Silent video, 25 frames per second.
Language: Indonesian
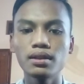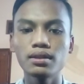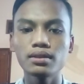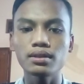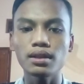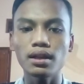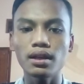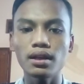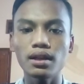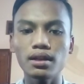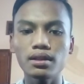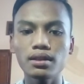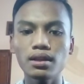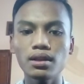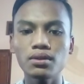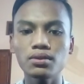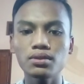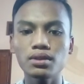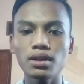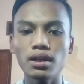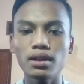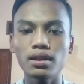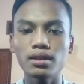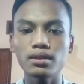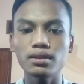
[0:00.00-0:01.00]
Sayangnya
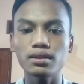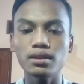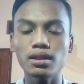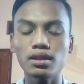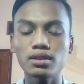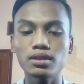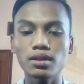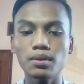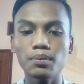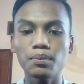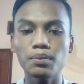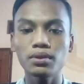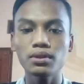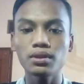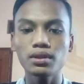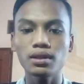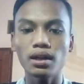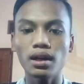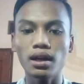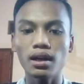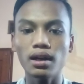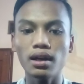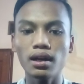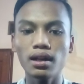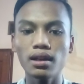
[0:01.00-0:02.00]
usahanya tersebut
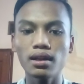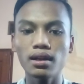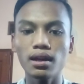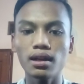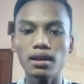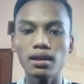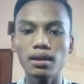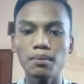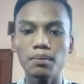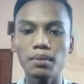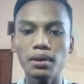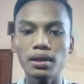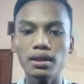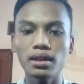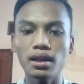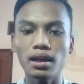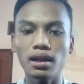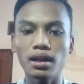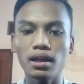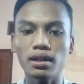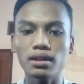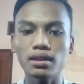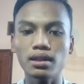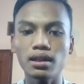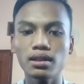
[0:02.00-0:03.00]
gagal karena
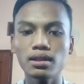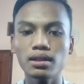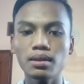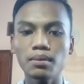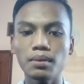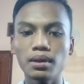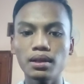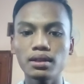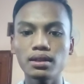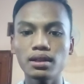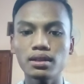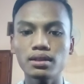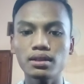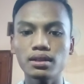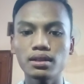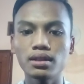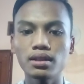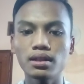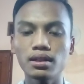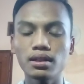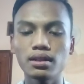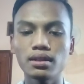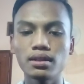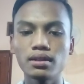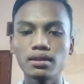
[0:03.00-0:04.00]
pengkhianatan temannya
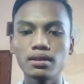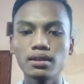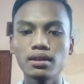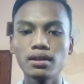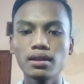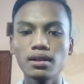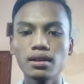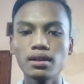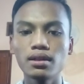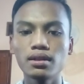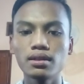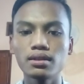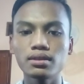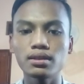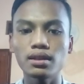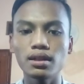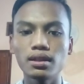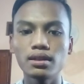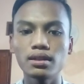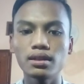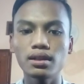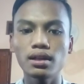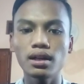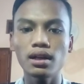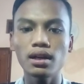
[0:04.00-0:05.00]
sendiri,
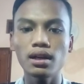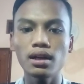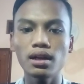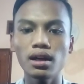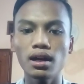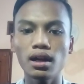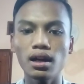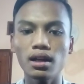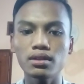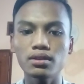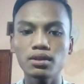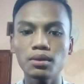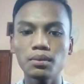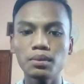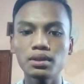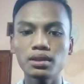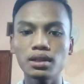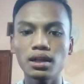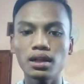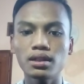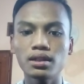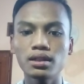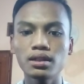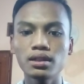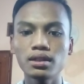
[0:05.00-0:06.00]
sehingga Harto
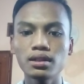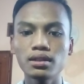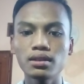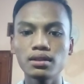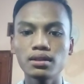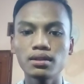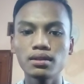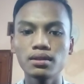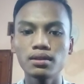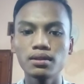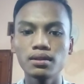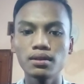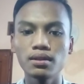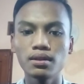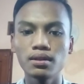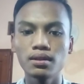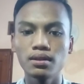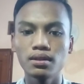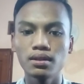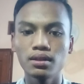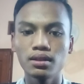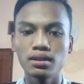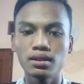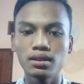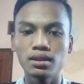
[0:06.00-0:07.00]
menjadi
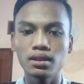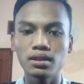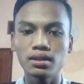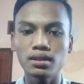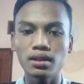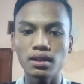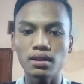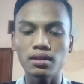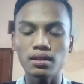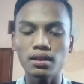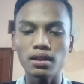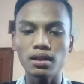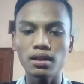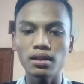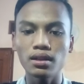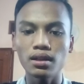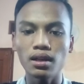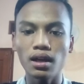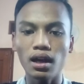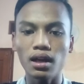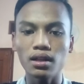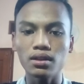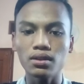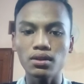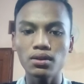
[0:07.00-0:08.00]
disentri
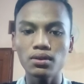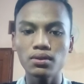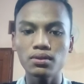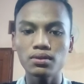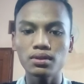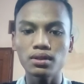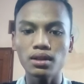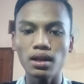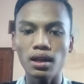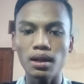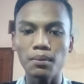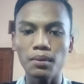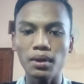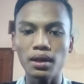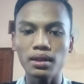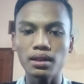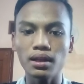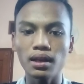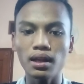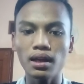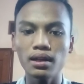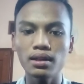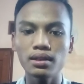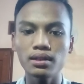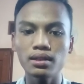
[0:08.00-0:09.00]
atau dalam
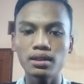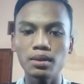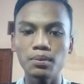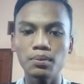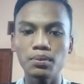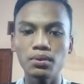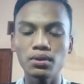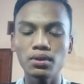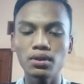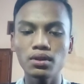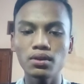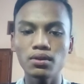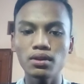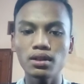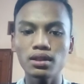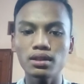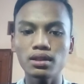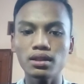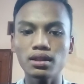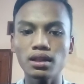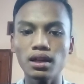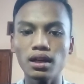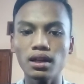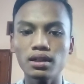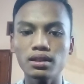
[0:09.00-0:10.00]
kata lain diburi oleh
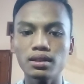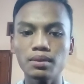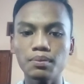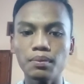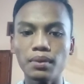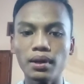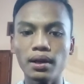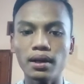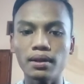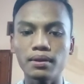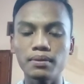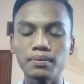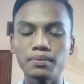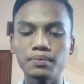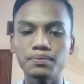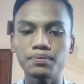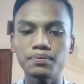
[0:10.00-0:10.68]
tentara Jepang.